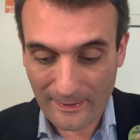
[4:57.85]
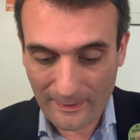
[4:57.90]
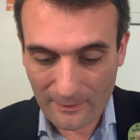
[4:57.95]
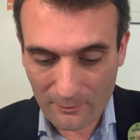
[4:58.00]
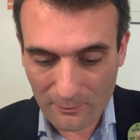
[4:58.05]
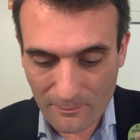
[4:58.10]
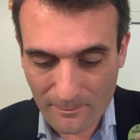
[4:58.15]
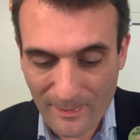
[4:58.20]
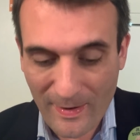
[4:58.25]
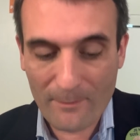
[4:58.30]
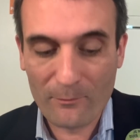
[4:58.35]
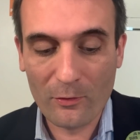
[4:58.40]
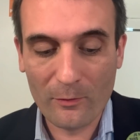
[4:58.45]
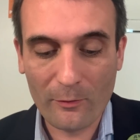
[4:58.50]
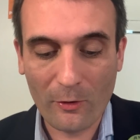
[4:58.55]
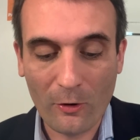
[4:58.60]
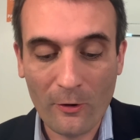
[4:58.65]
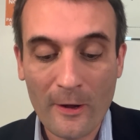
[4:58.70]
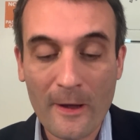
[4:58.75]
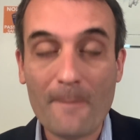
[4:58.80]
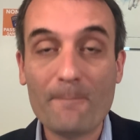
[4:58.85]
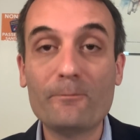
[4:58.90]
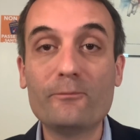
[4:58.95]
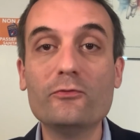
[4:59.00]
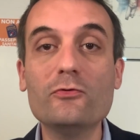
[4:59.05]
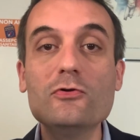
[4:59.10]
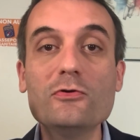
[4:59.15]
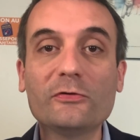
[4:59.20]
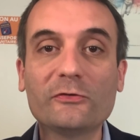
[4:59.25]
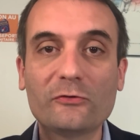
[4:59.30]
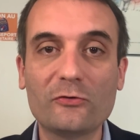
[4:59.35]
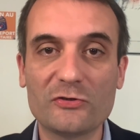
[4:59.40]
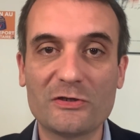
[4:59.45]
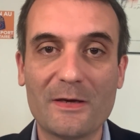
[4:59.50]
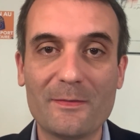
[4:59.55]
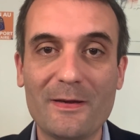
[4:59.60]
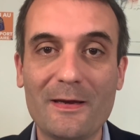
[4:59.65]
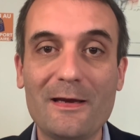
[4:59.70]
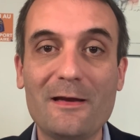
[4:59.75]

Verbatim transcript: Et au même moment, plus que jamais,